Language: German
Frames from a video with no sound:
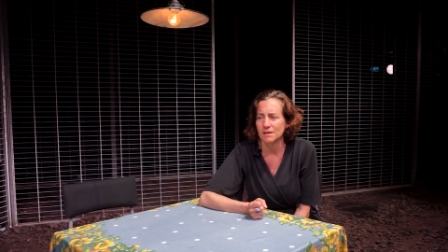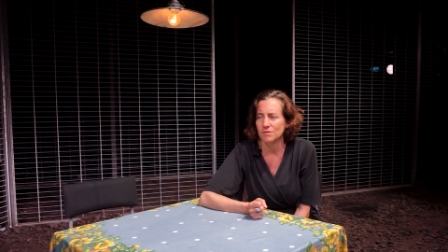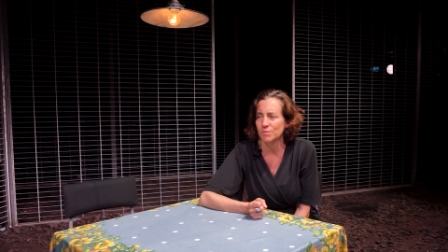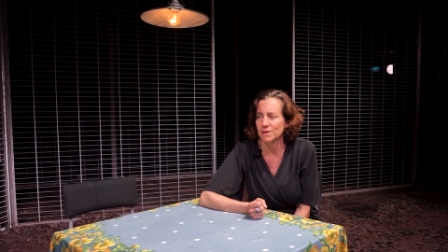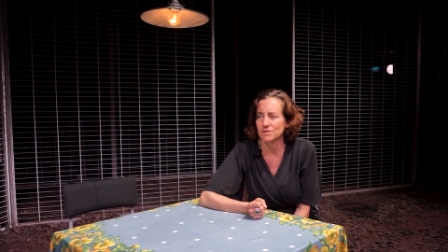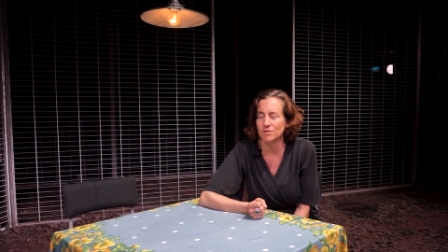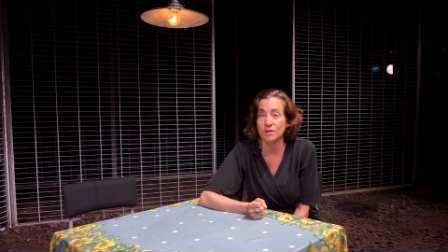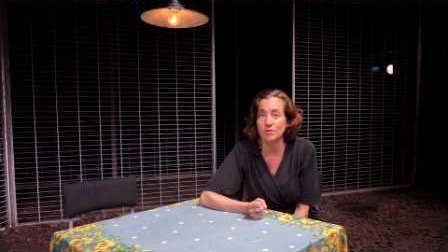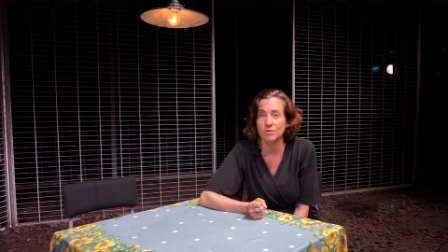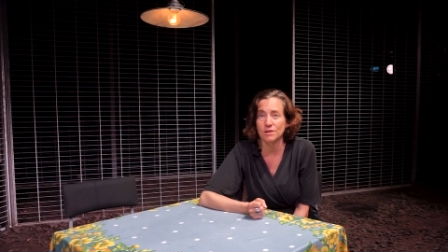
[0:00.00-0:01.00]

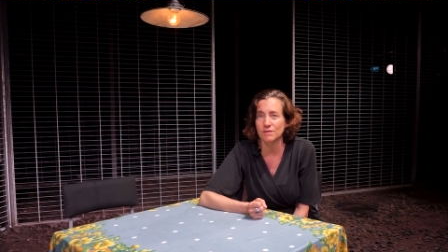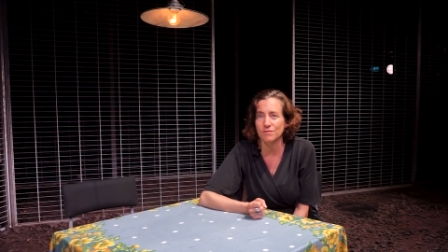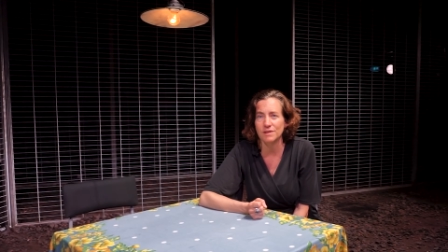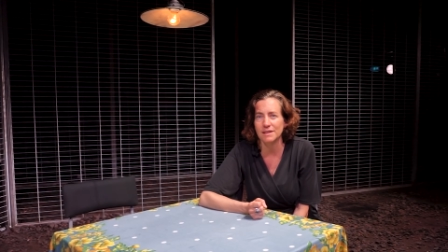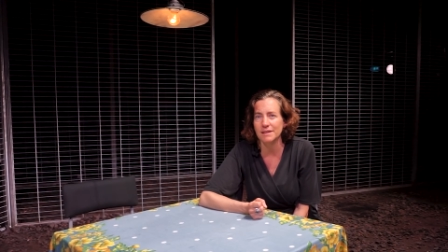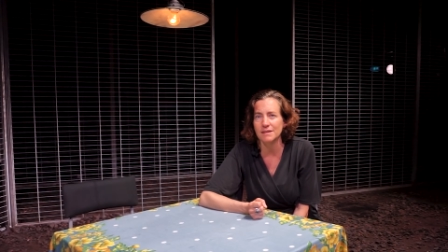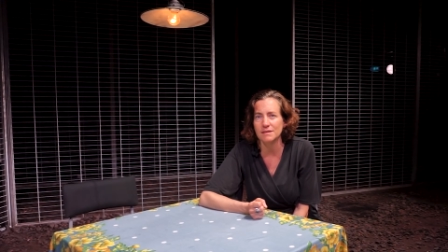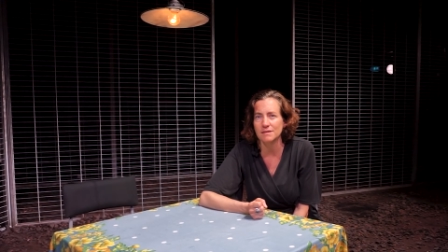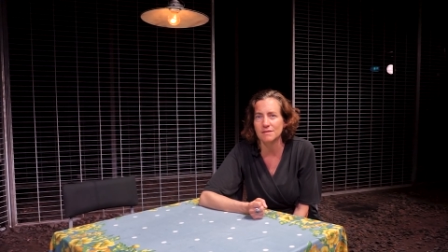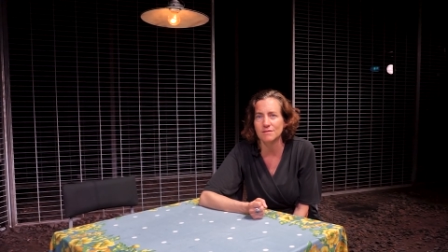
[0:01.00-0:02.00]
Überzeugungen
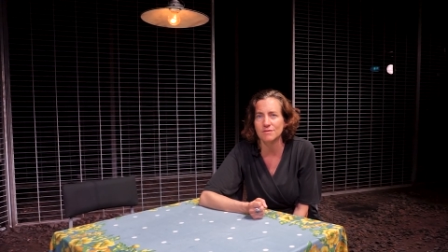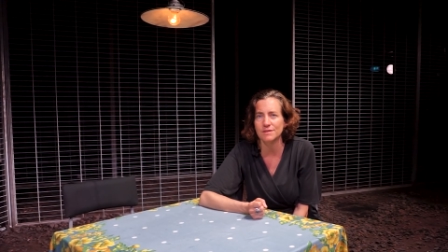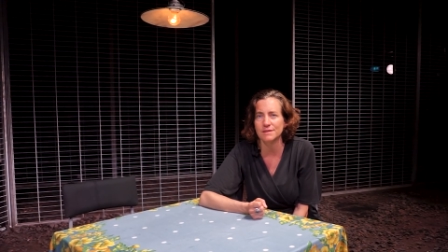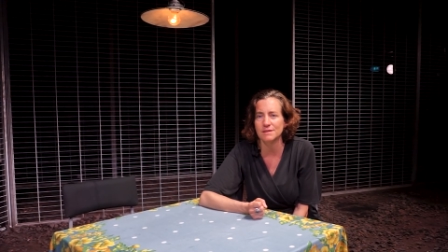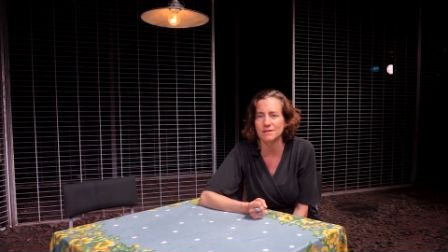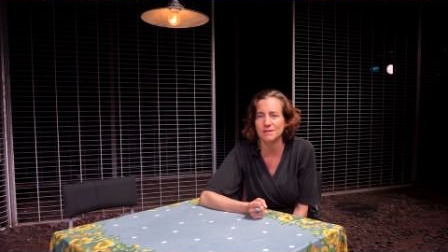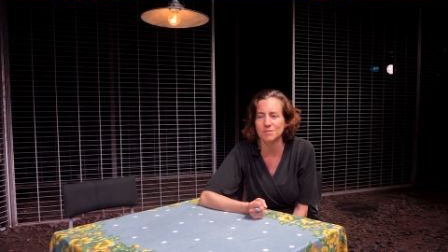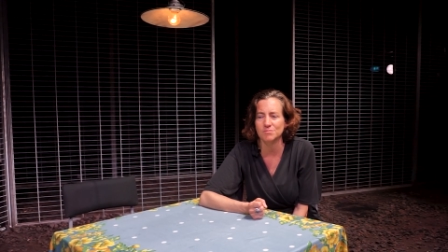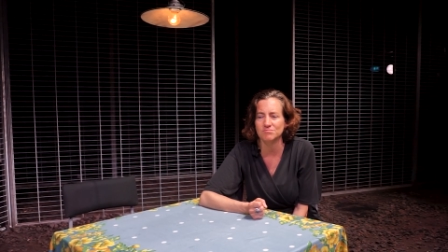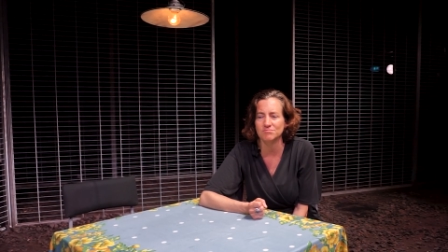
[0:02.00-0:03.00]
verlieren und,
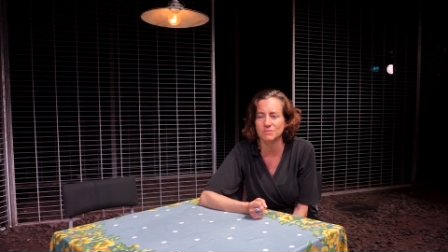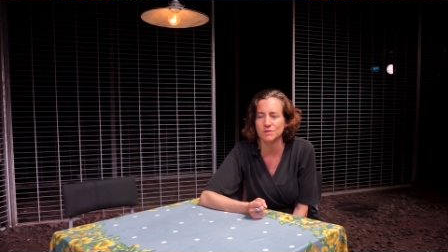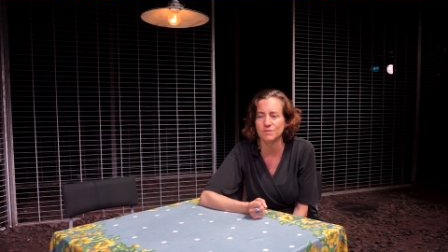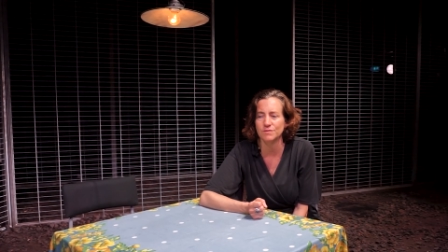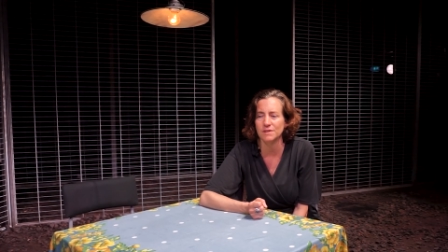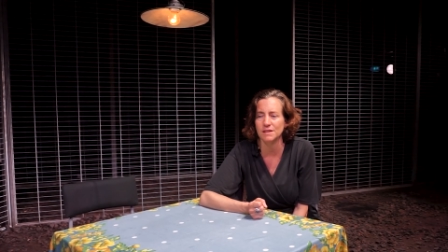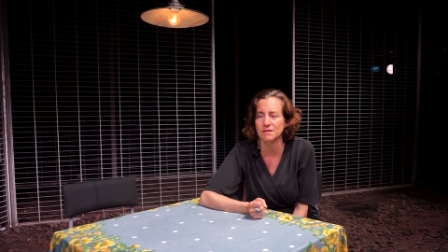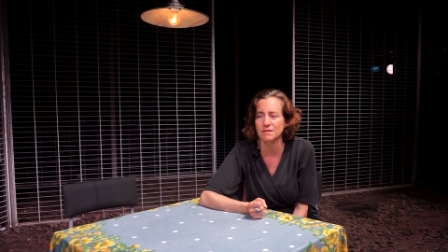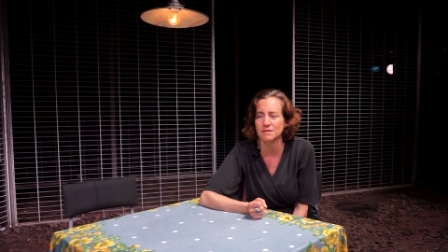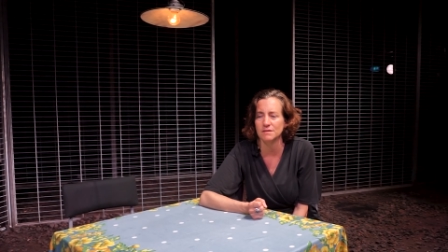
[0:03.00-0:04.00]
ähm, und
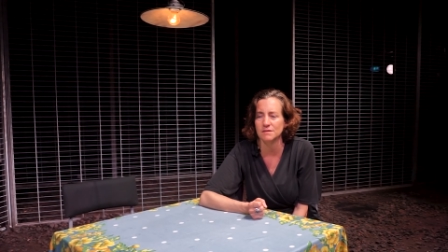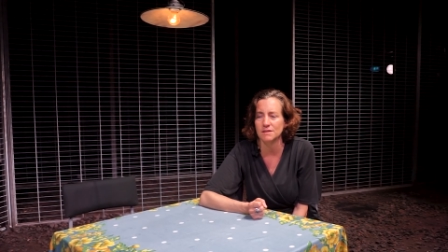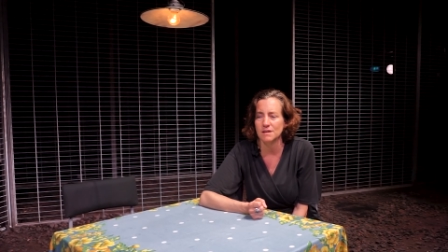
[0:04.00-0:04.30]
viele,